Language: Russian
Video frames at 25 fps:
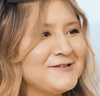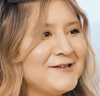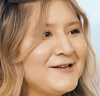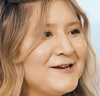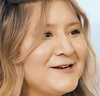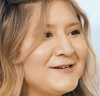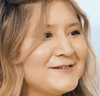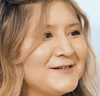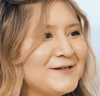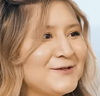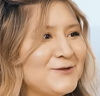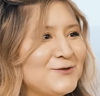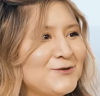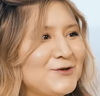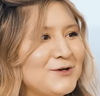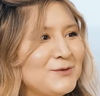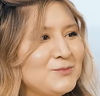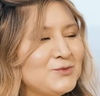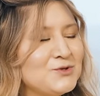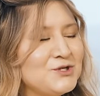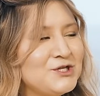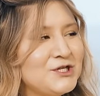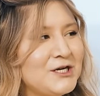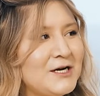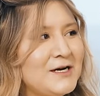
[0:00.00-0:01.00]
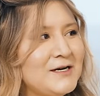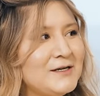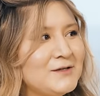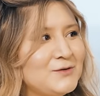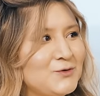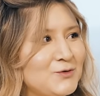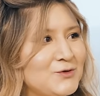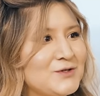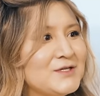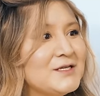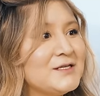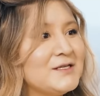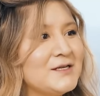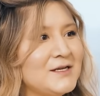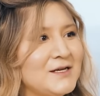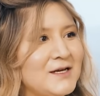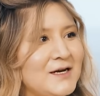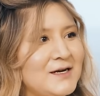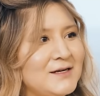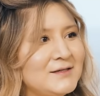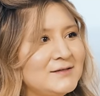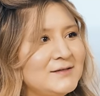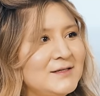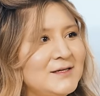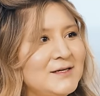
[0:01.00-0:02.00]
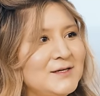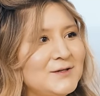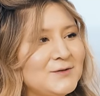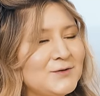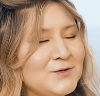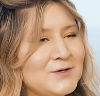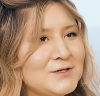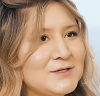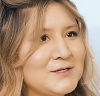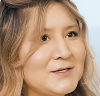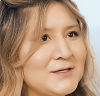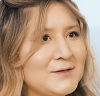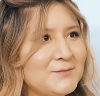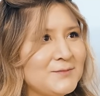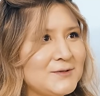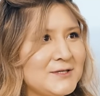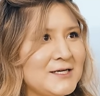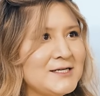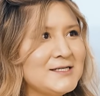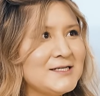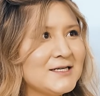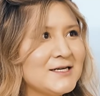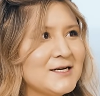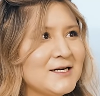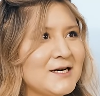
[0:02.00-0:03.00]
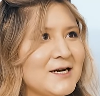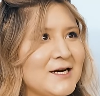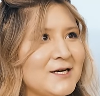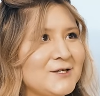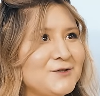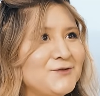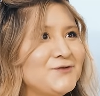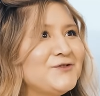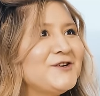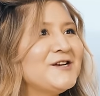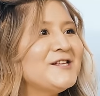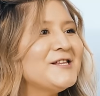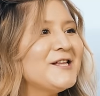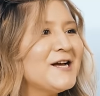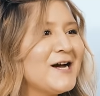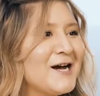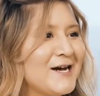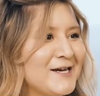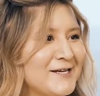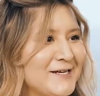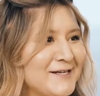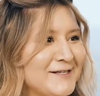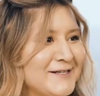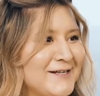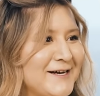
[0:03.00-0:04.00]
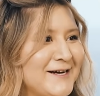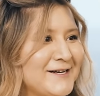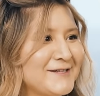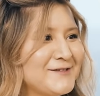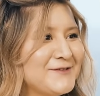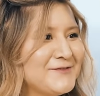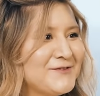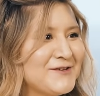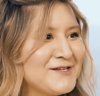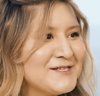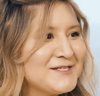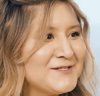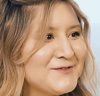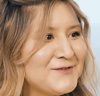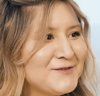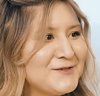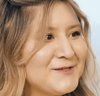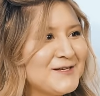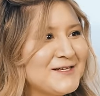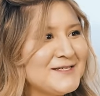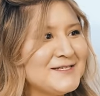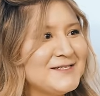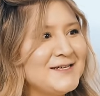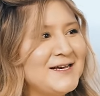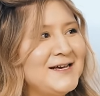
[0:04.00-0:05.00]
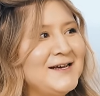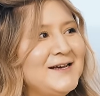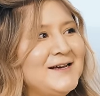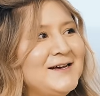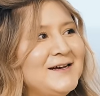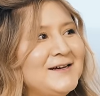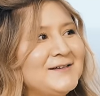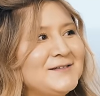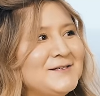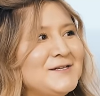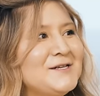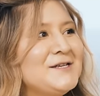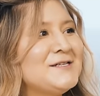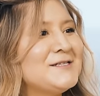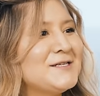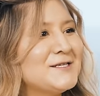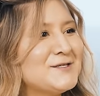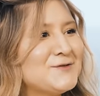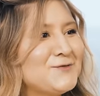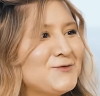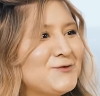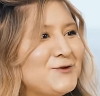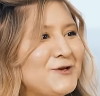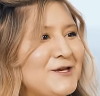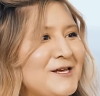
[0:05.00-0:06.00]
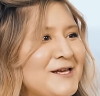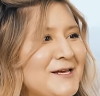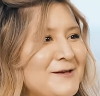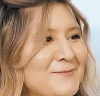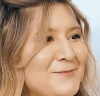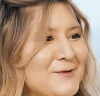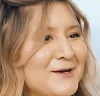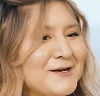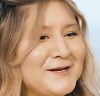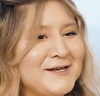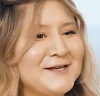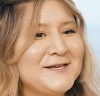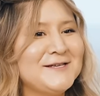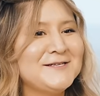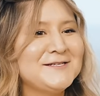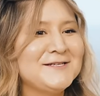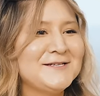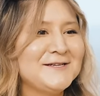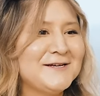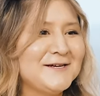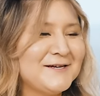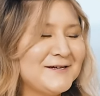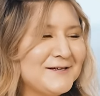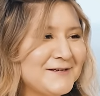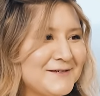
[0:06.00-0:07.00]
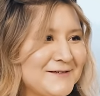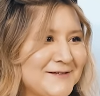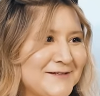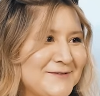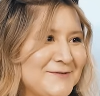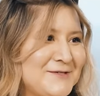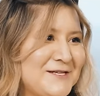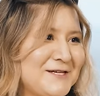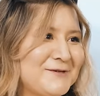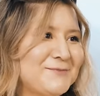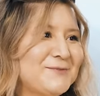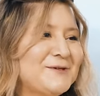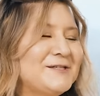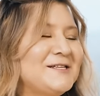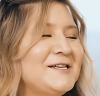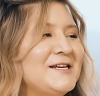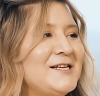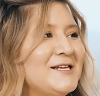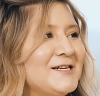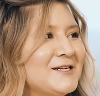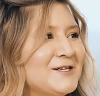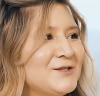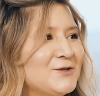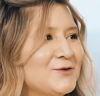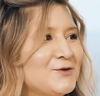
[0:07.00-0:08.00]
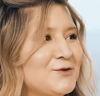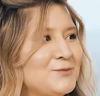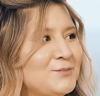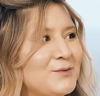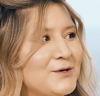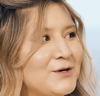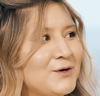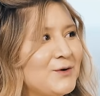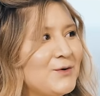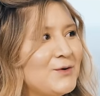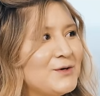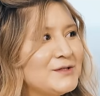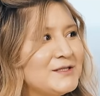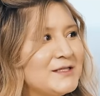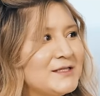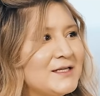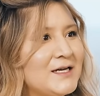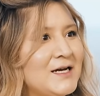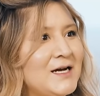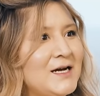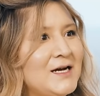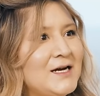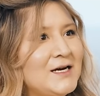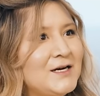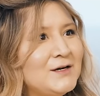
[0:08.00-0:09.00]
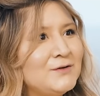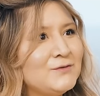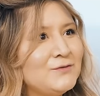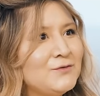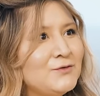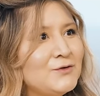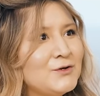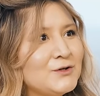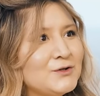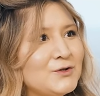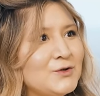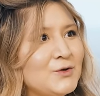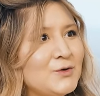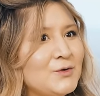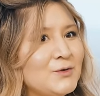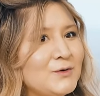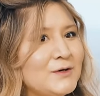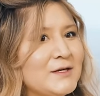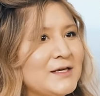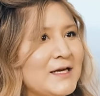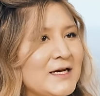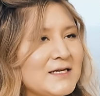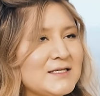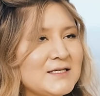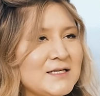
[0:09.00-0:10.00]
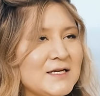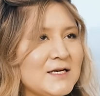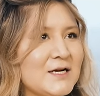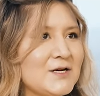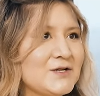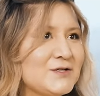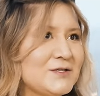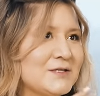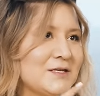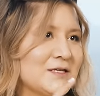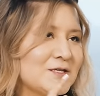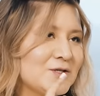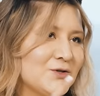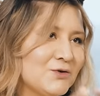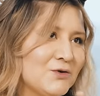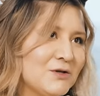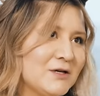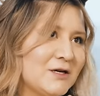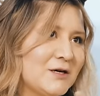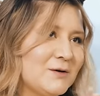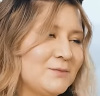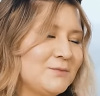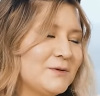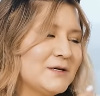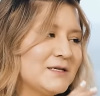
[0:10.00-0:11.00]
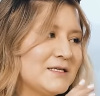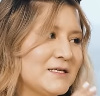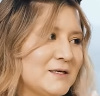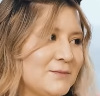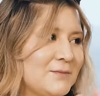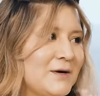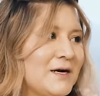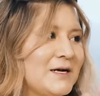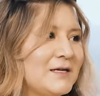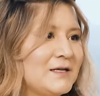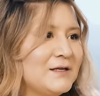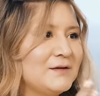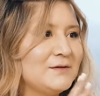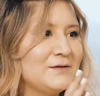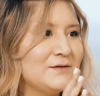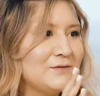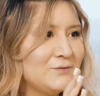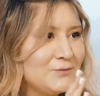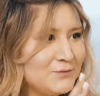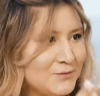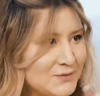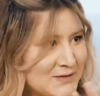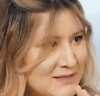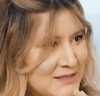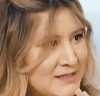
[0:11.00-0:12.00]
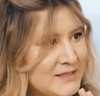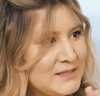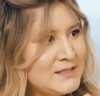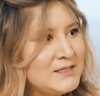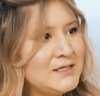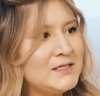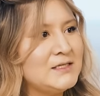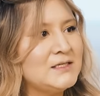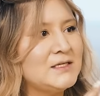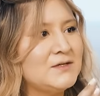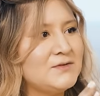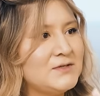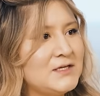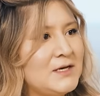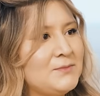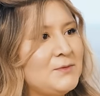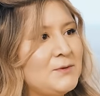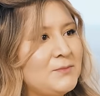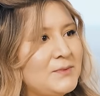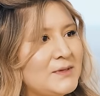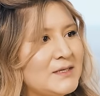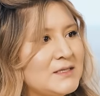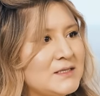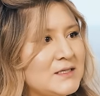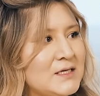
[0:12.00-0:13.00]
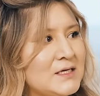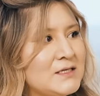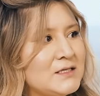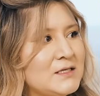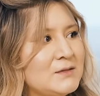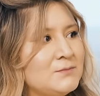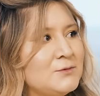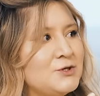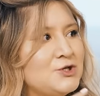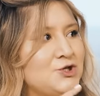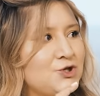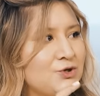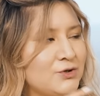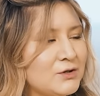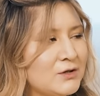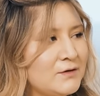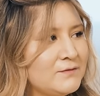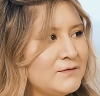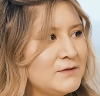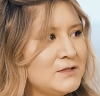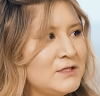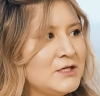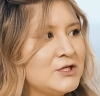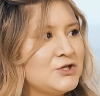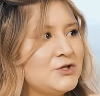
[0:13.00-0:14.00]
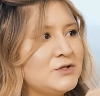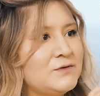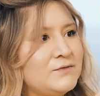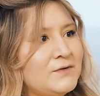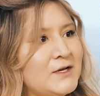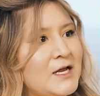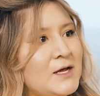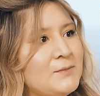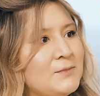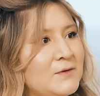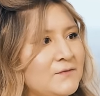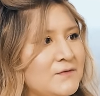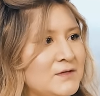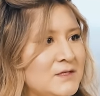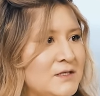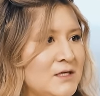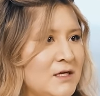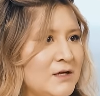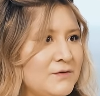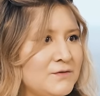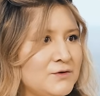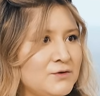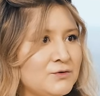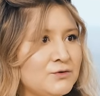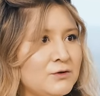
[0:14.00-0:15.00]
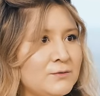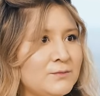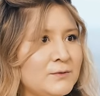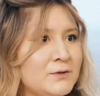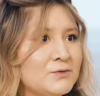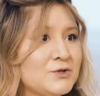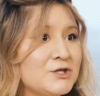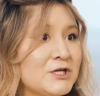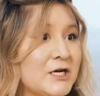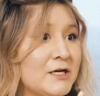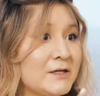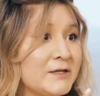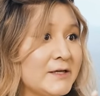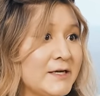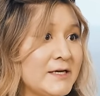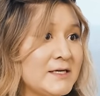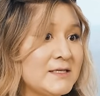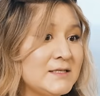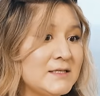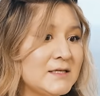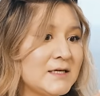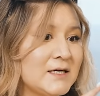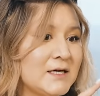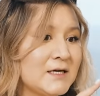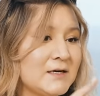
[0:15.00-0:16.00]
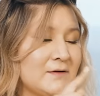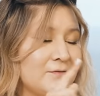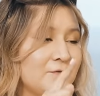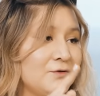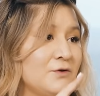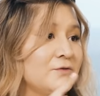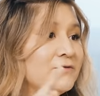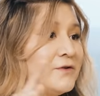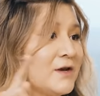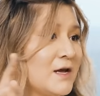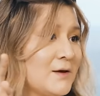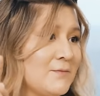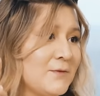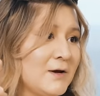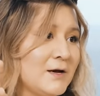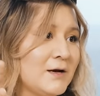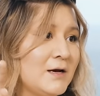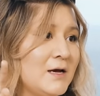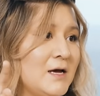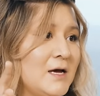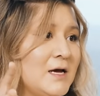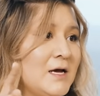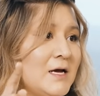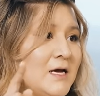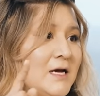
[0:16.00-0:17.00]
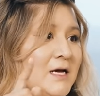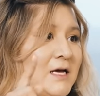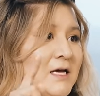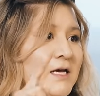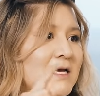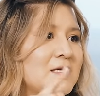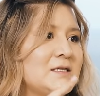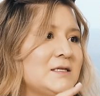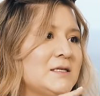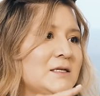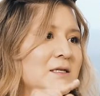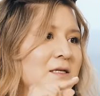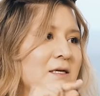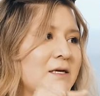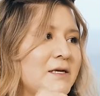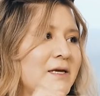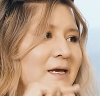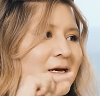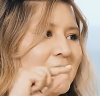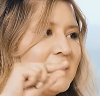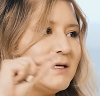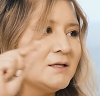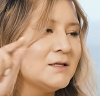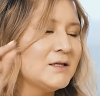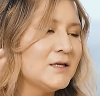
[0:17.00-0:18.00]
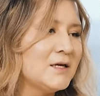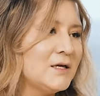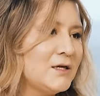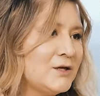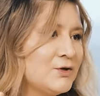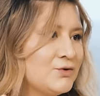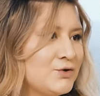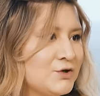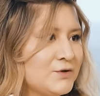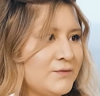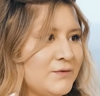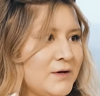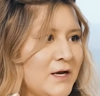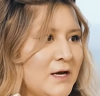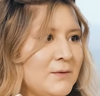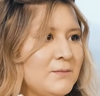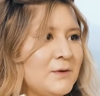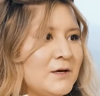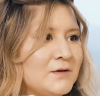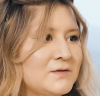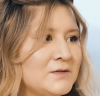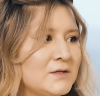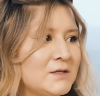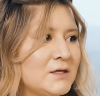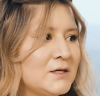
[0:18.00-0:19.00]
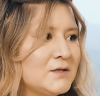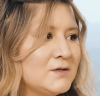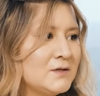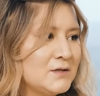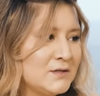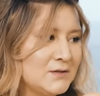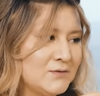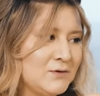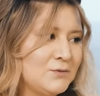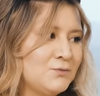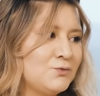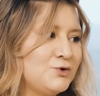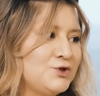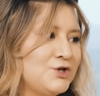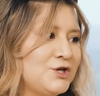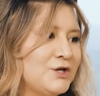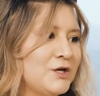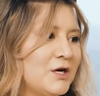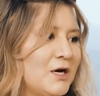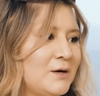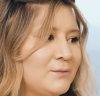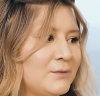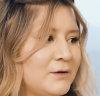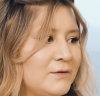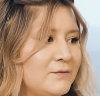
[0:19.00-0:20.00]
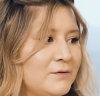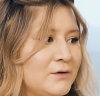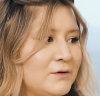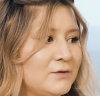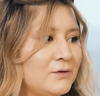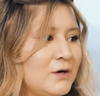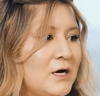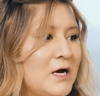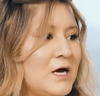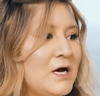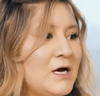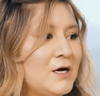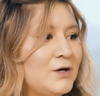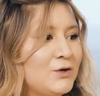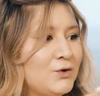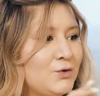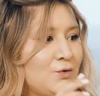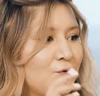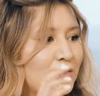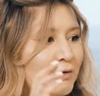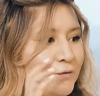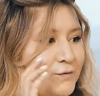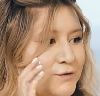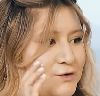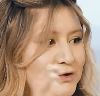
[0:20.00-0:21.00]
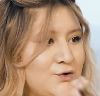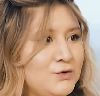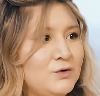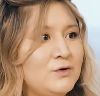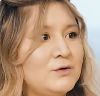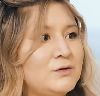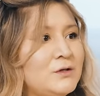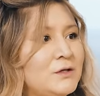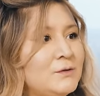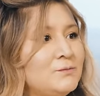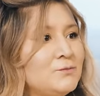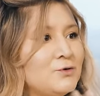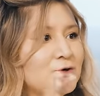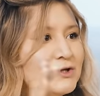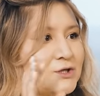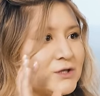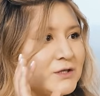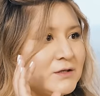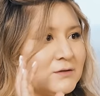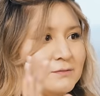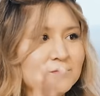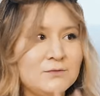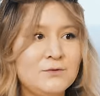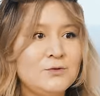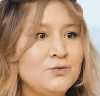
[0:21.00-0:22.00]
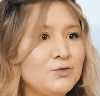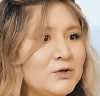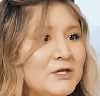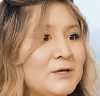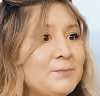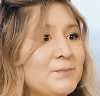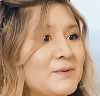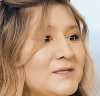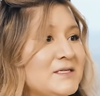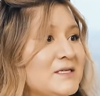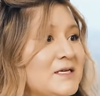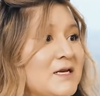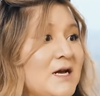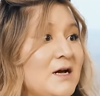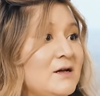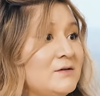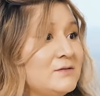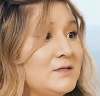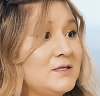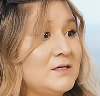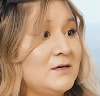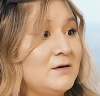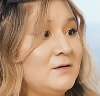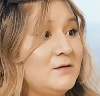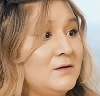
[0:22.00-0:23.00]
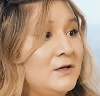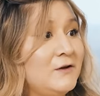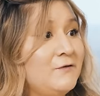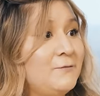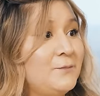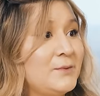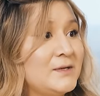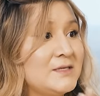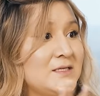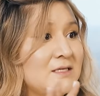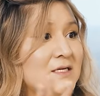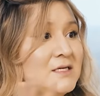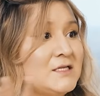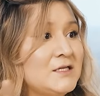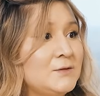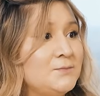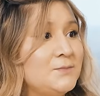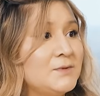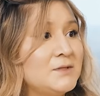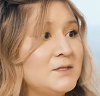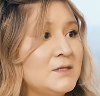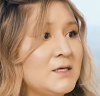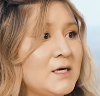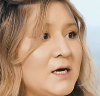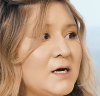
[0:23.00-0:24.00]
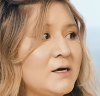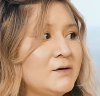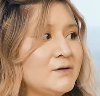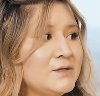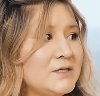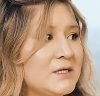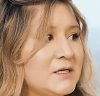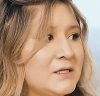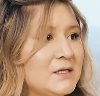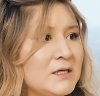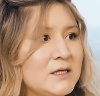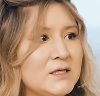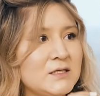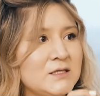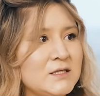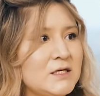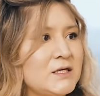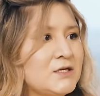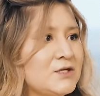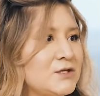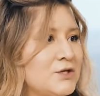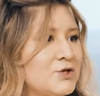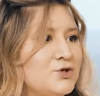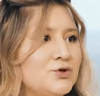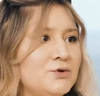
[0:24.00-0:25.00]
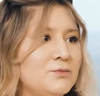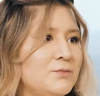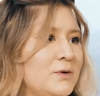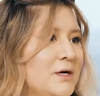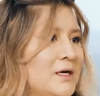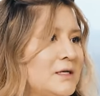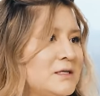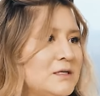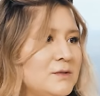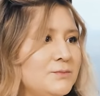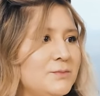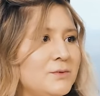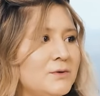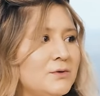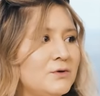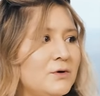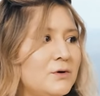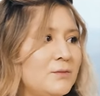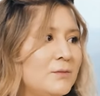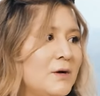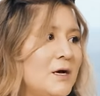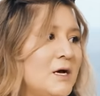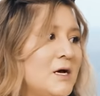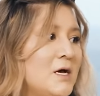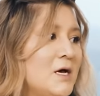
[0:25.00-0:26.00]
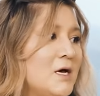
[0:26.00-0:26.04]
да, который обучает, то есть это я. То есть это, представляете, какая двойная да, ответственность и за свое имя, и за тех моделей, которые приходят. Вот. Но я стараюсь настолько максимально следить за всеми процессами, четко выдерживать время везде и всюду, потому что колористика равно время. И если ты не контролируешь время, я всегда своим ученикам говорю, то все, ты можешь, ну, ты потерялся, ты в процессе потерялся, и ты не знаешь, за что браться потом.